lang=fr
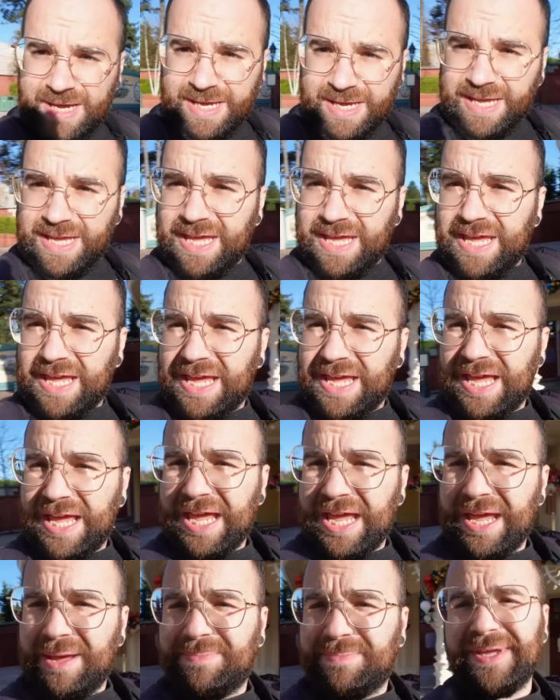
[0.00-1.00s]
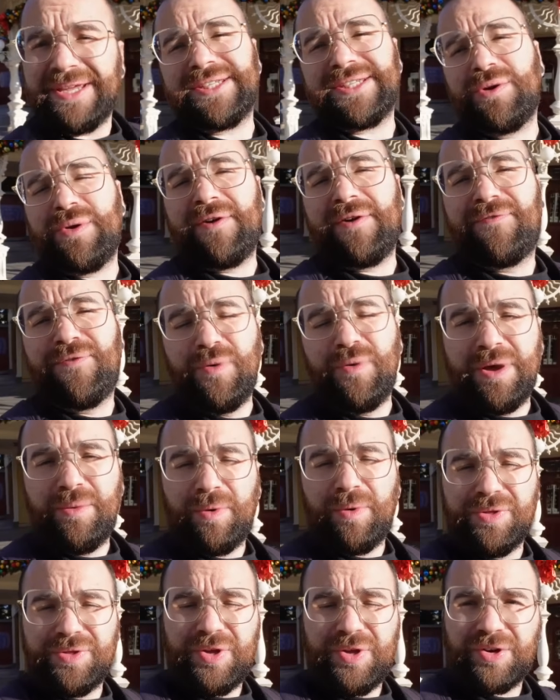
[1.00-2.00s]
Et bien salut à vous les
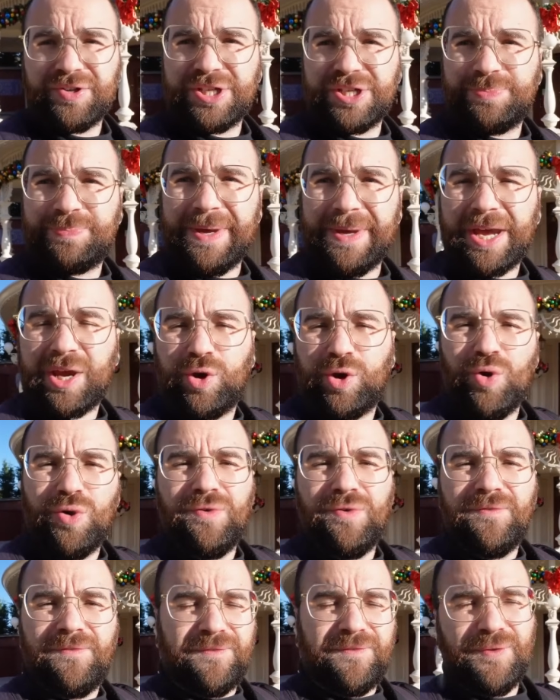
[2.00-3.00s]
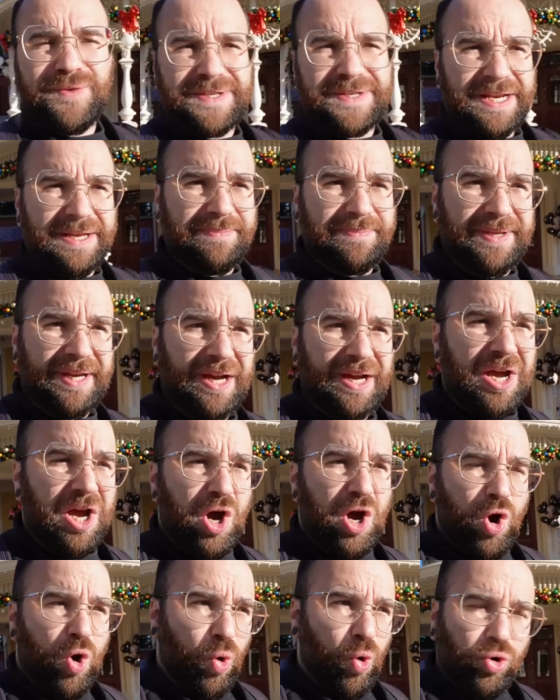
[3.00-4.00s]
Wonders, j'espère que vous allez bien.
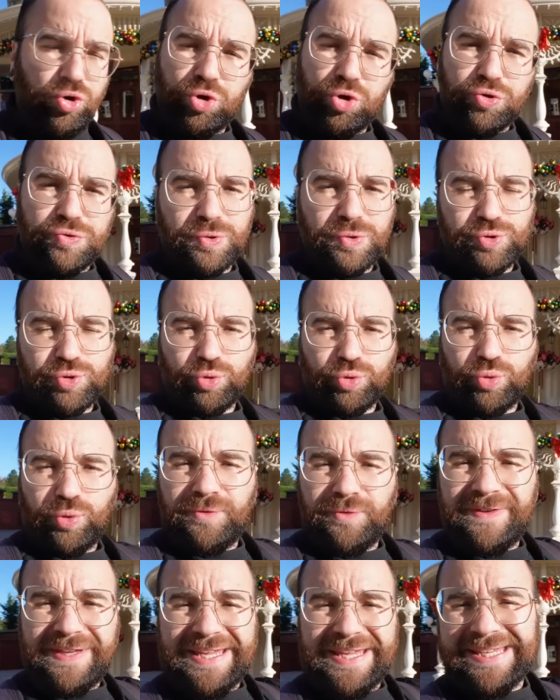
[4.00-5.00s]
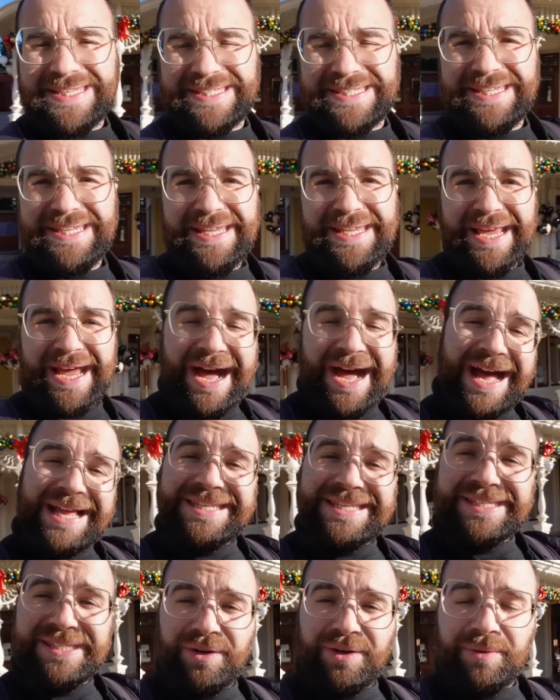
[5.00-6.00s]
Aujourd'hui on se retrouve ici à
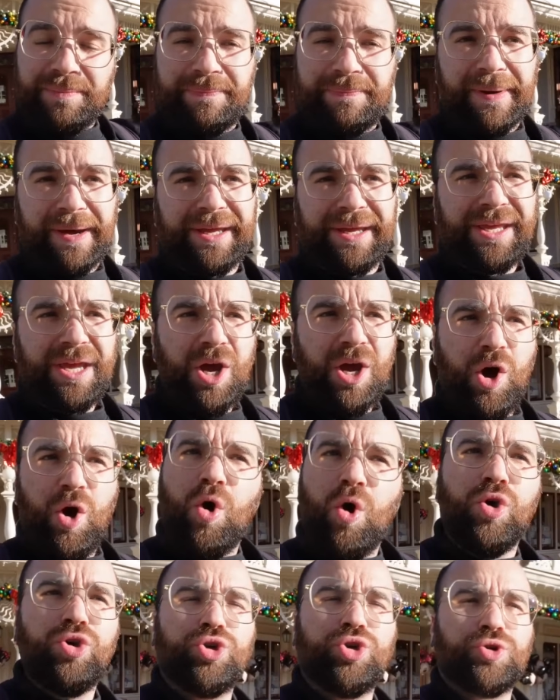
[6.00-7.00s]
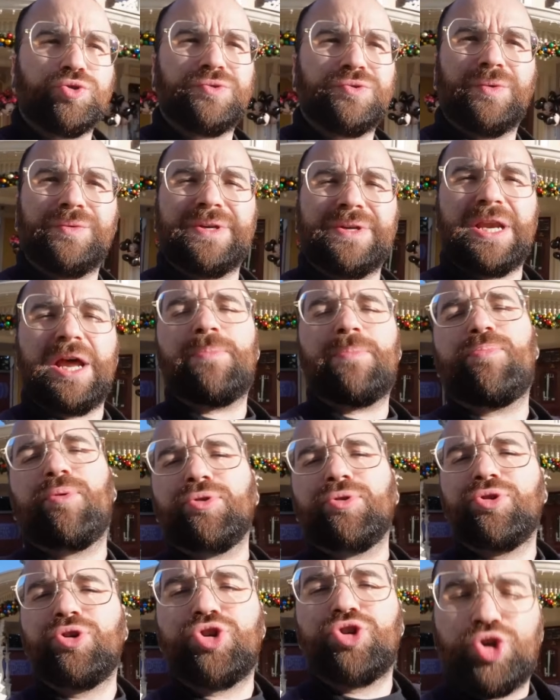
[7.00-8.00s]
Disneyland Paris. Aujourd'hui on est là pour
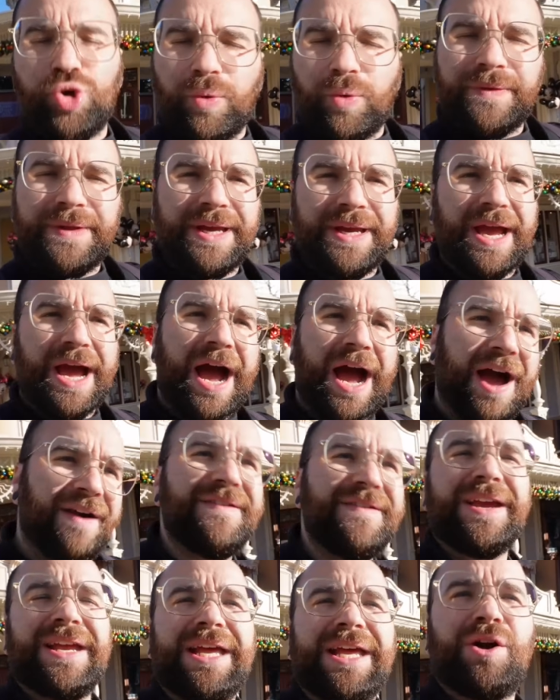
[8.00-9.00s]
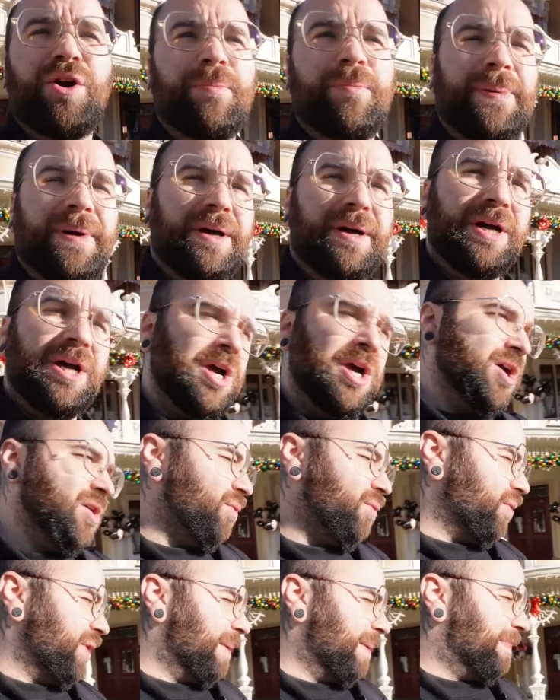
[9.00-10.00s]
une journée avec les copains.
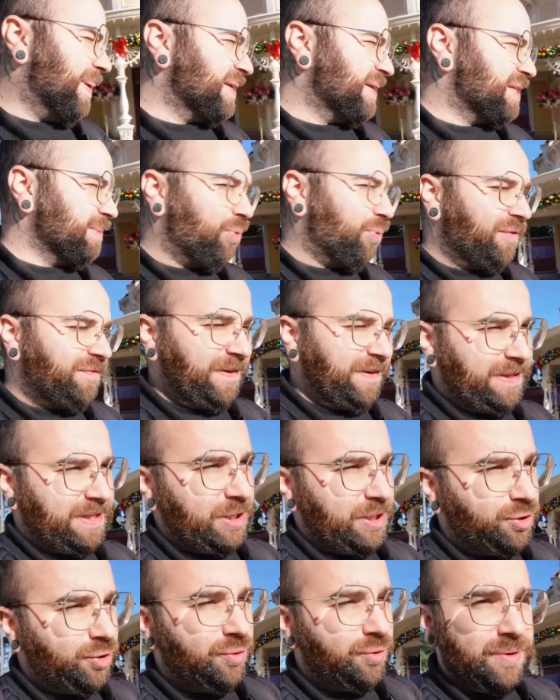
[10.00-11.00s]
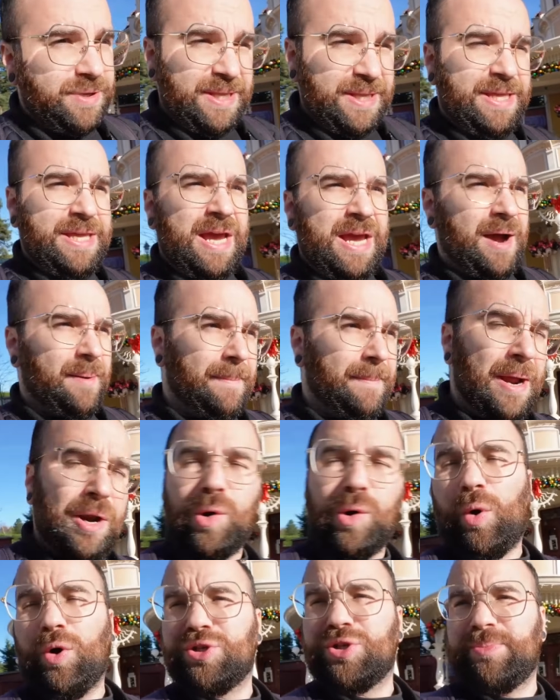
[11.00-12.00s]
On n'a pas assez profité d'eux hier
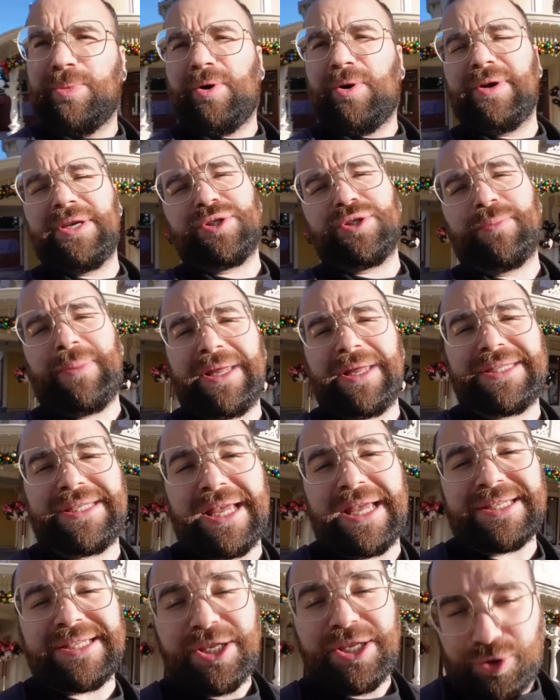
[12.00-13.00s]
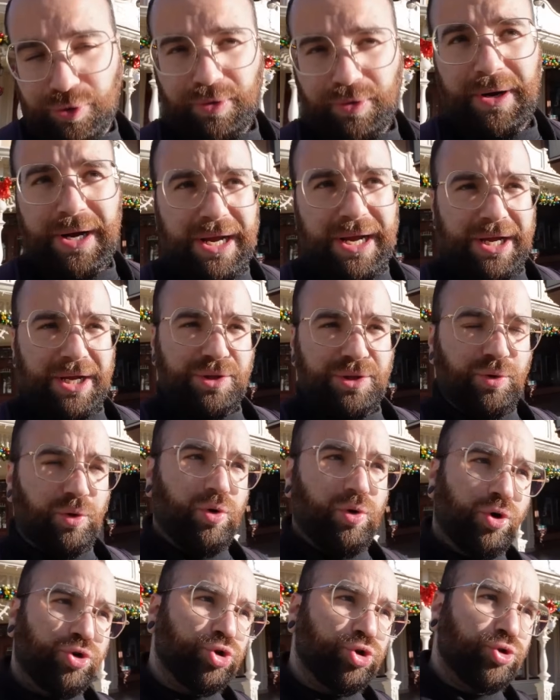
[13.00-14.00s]
malheureusement, ils sont partis assez tôt. Donc
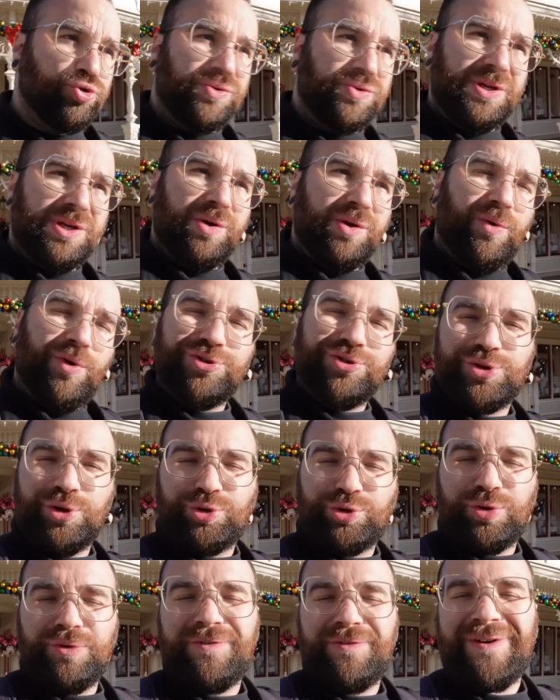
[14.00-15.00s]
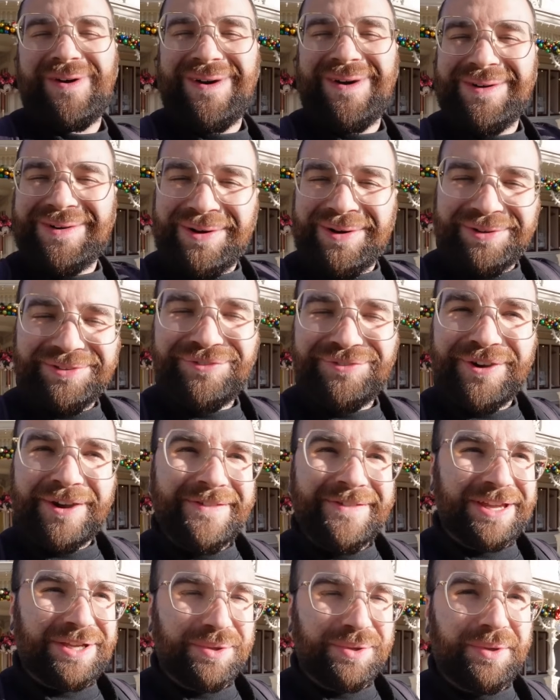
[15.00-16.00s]
aujourd'hui on se retrouve encore une fois
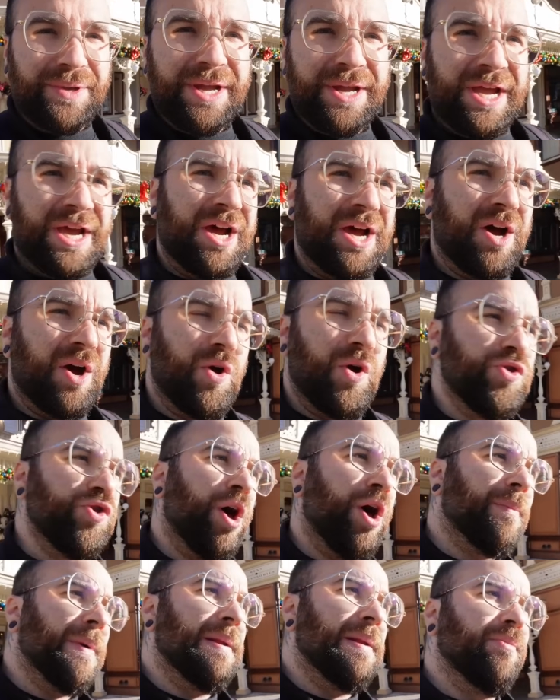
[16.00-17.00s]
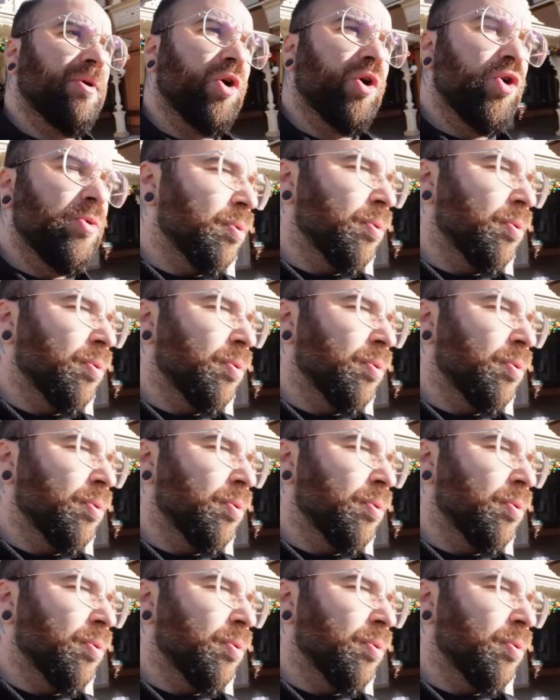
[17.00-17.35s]
avec eux. Euh, normalement le